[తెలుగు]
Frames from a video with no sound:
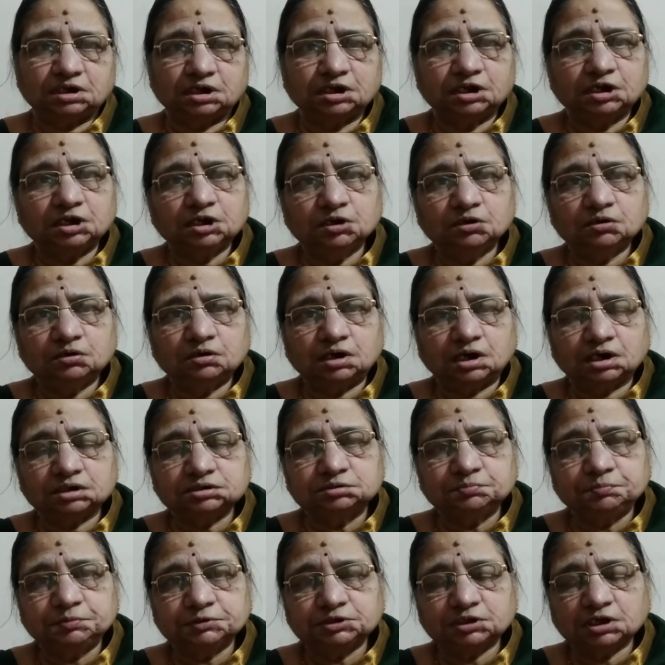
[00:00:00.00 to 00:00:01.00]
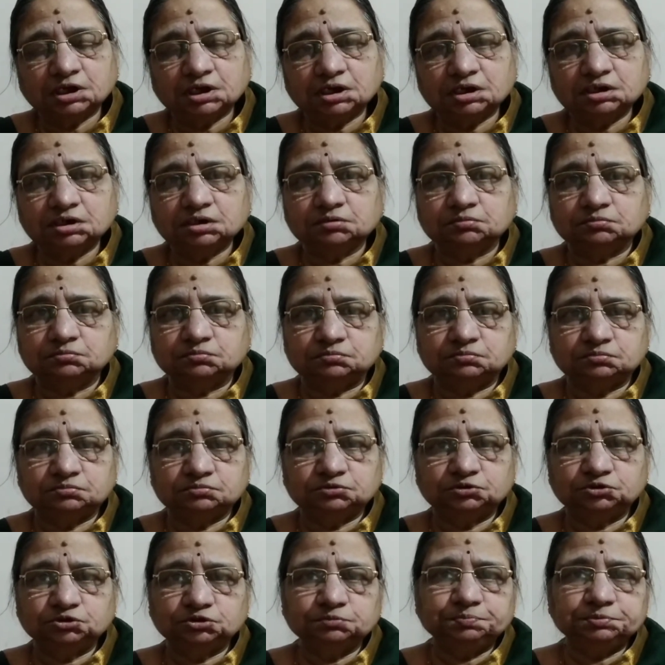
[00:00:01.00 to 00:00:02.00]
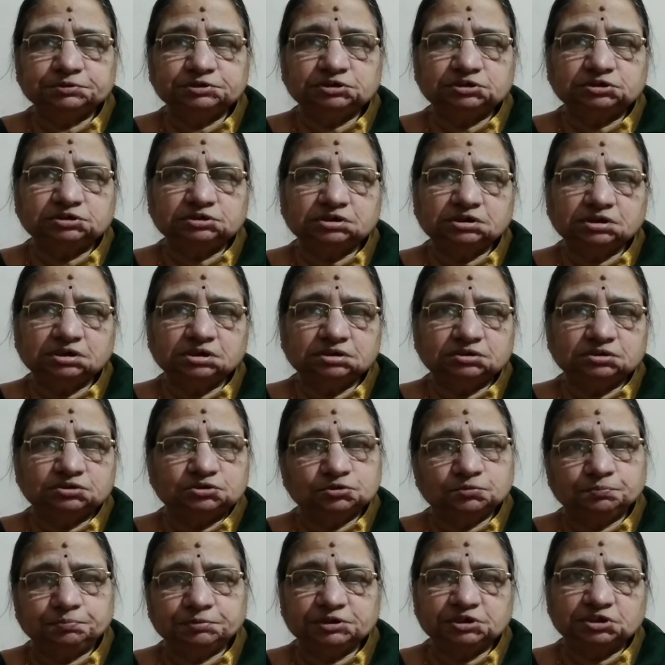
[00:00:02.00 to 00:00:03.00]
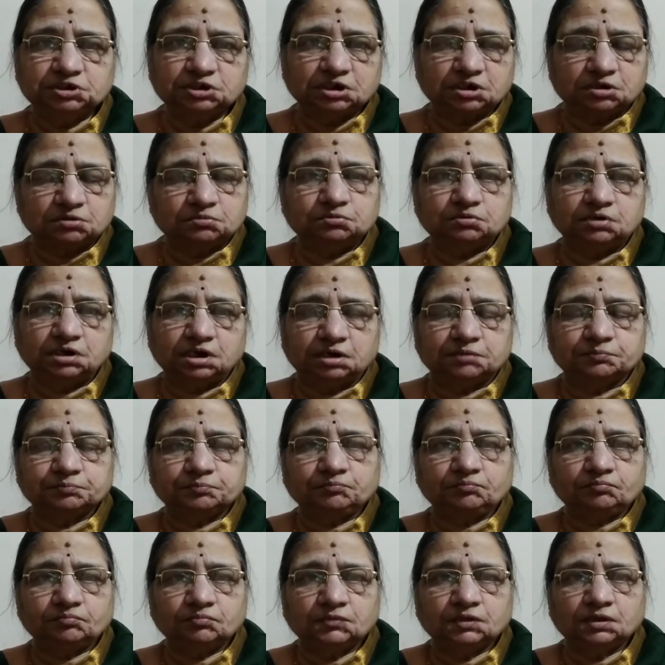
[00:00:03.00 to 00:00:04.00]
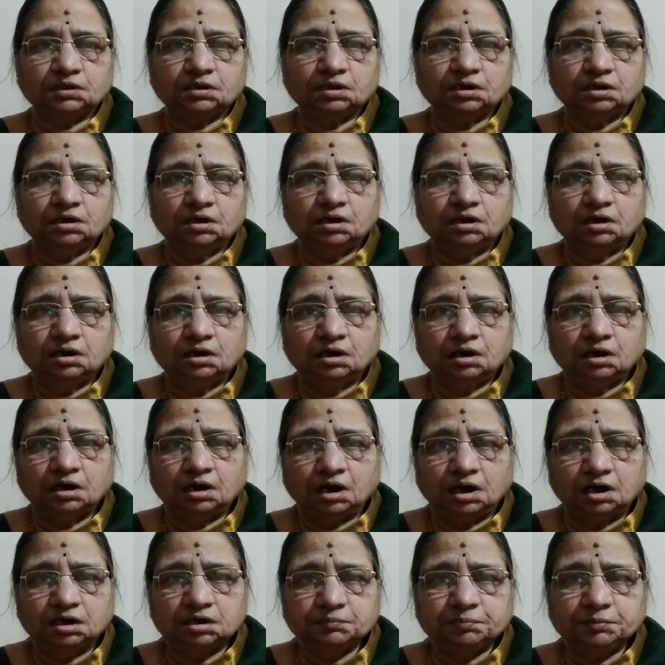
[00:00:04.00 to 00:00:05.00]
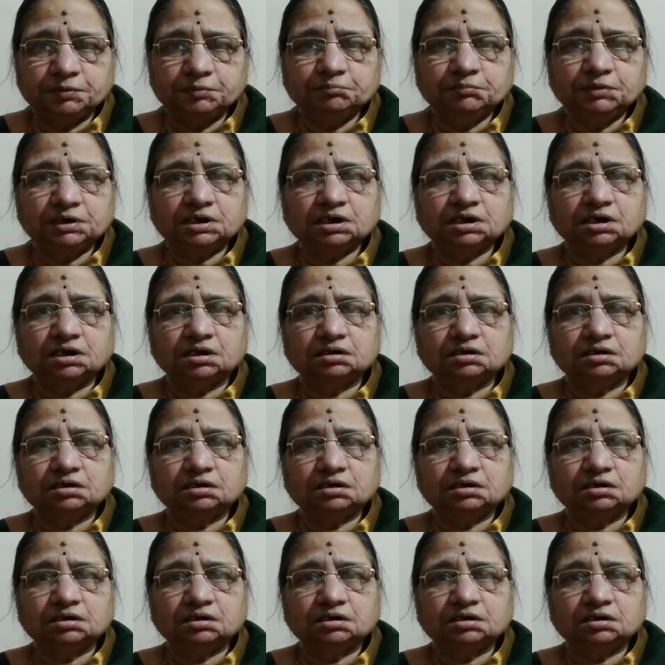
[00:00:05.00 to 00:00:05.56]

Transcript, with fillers: ఎన్నో అద్భుతాలను చూపించి చూపించారు కూడా అటు పిమ్మట